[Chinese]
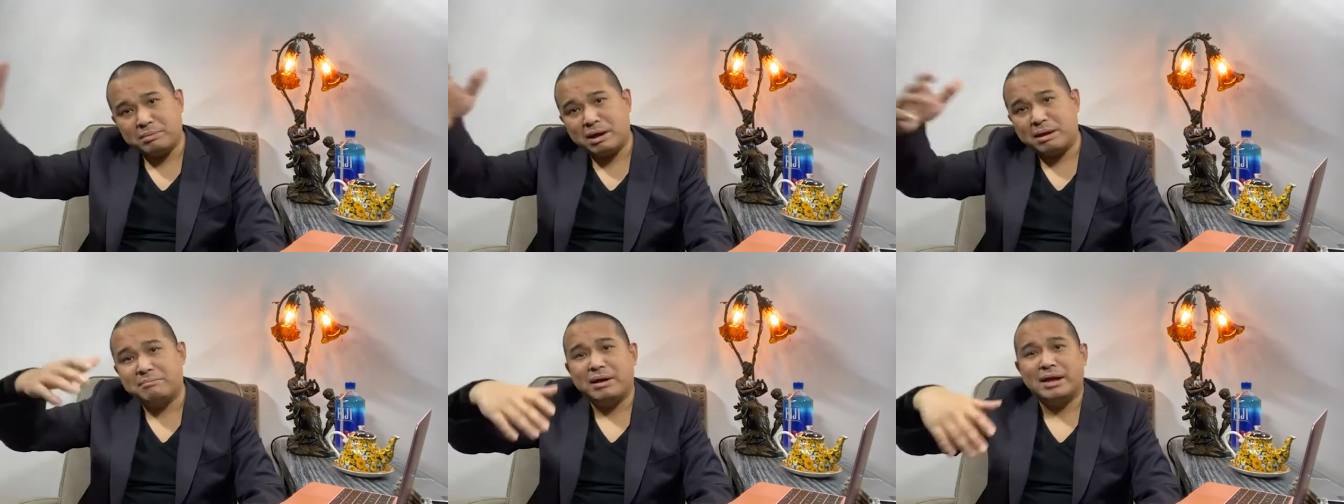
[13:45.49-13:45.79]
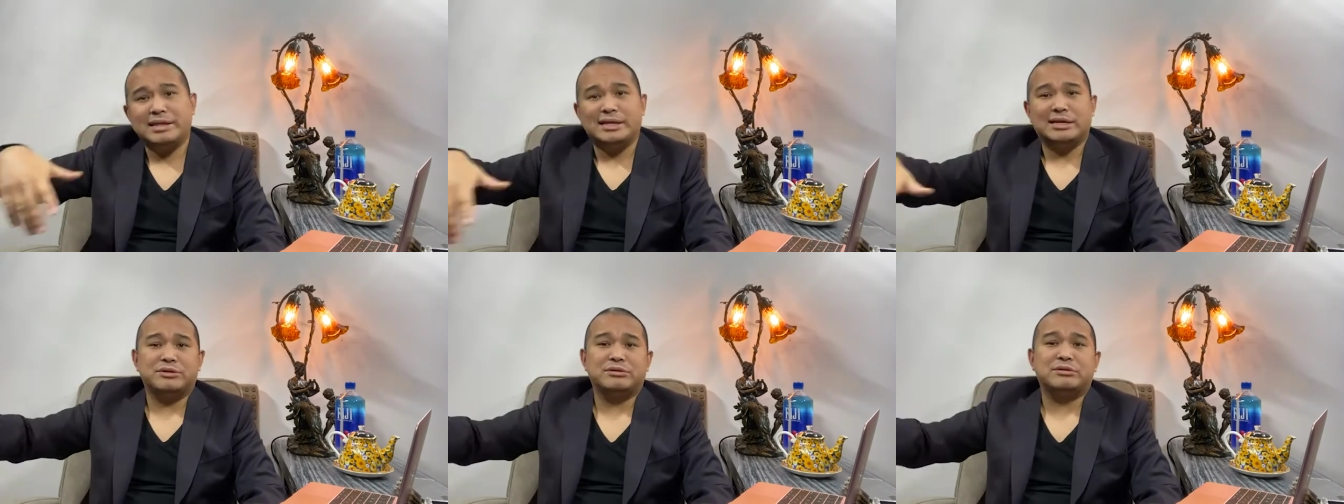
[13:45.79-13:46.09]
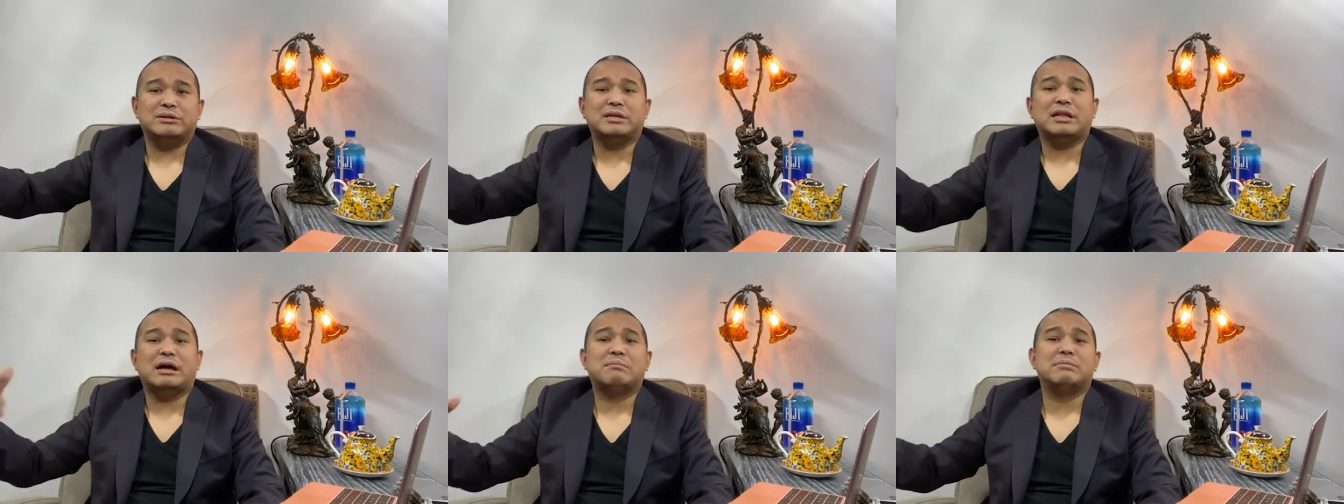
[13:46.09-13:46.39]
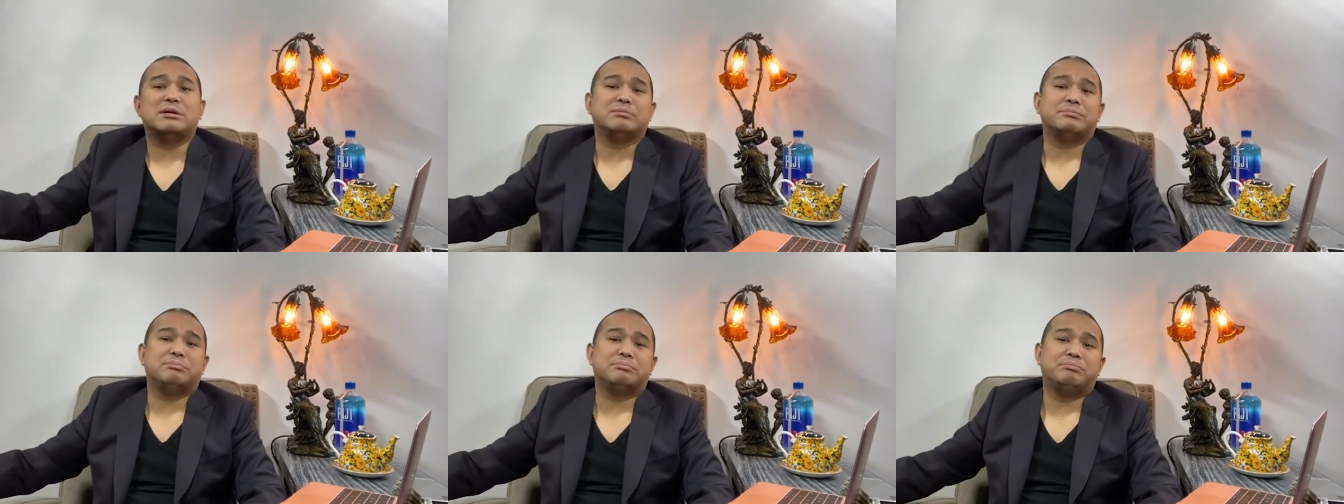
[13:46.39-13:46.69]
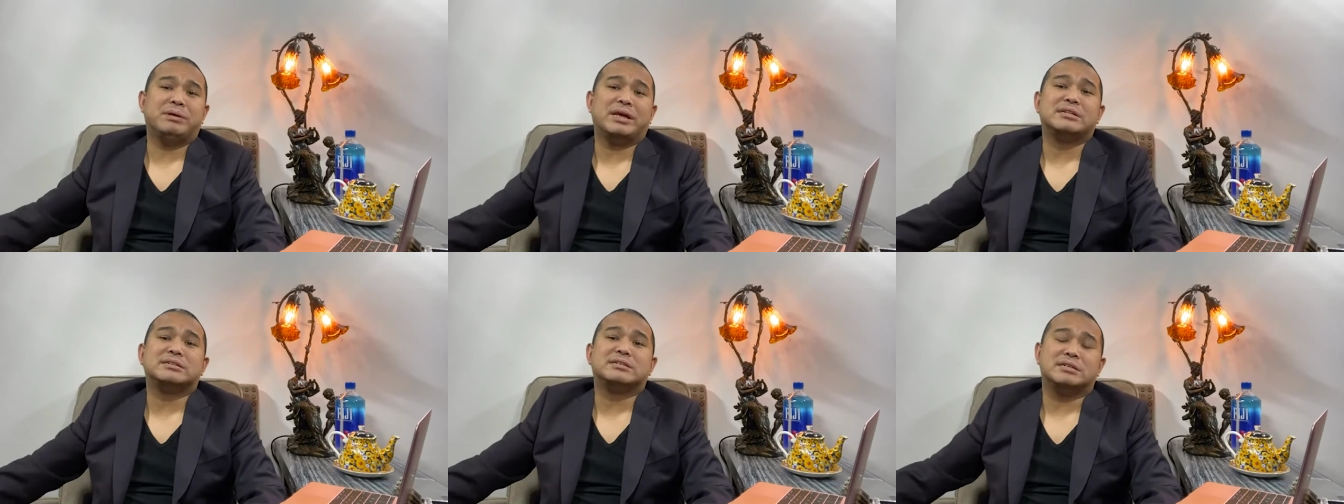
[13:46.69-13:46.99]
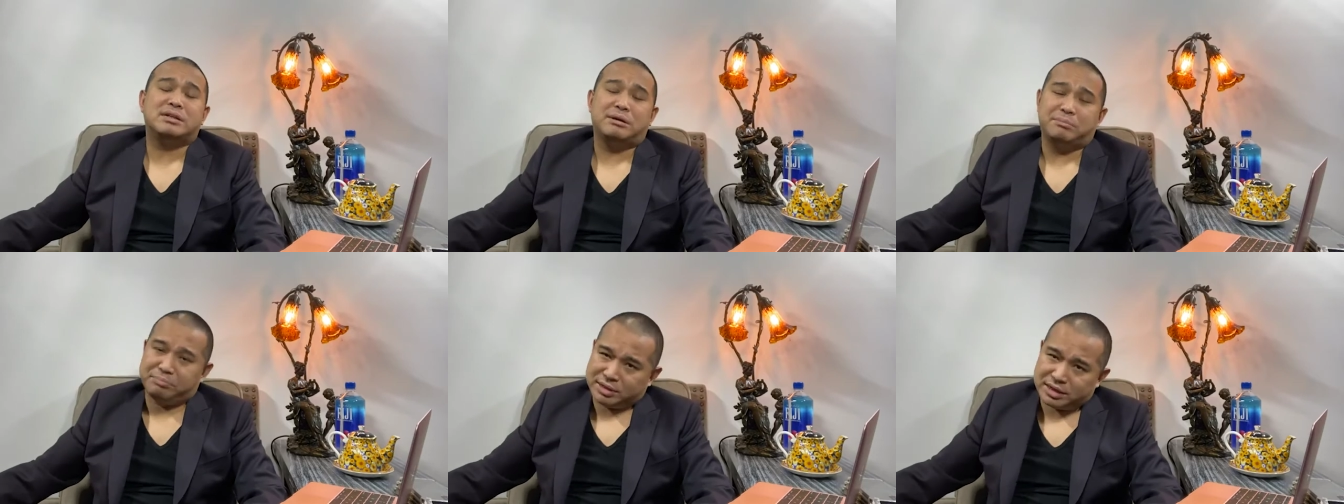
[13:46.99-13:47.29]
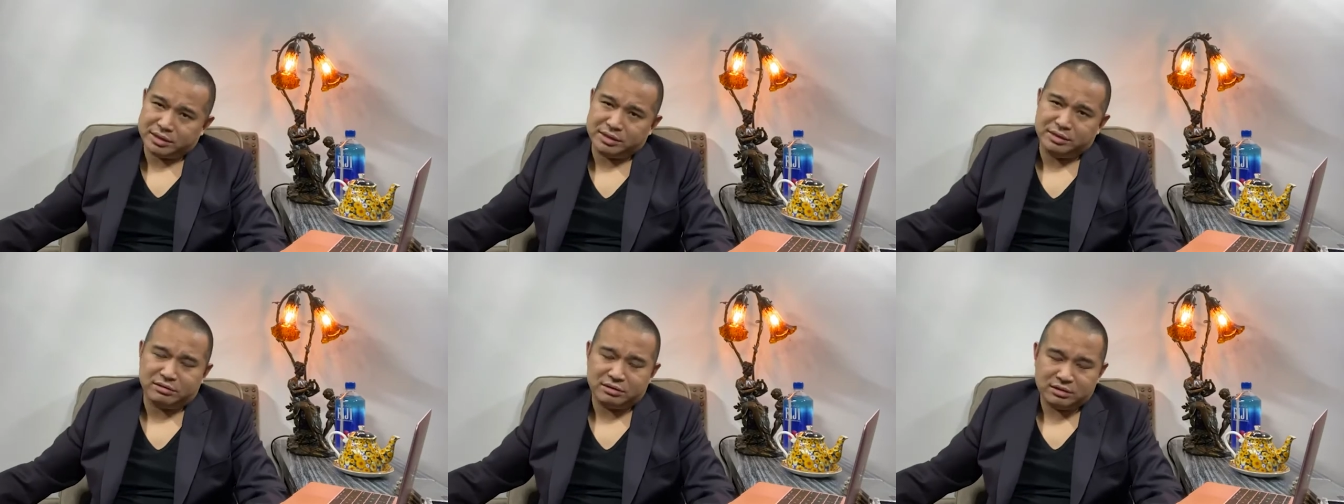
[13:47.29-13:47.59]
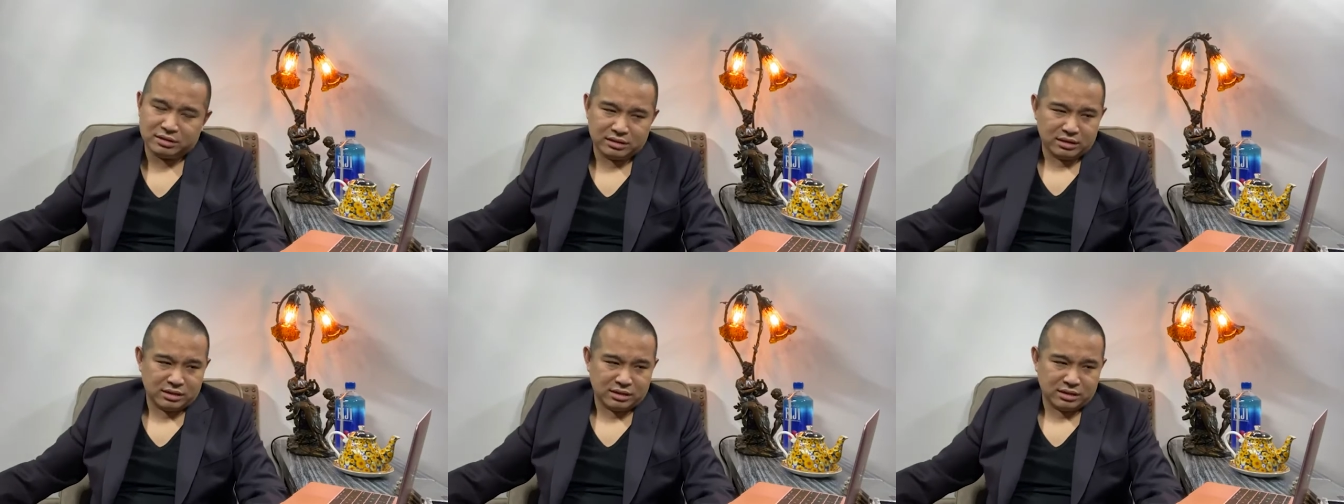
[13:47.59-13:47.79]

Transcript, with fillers: 慢慢的就跟他们变成了朋友。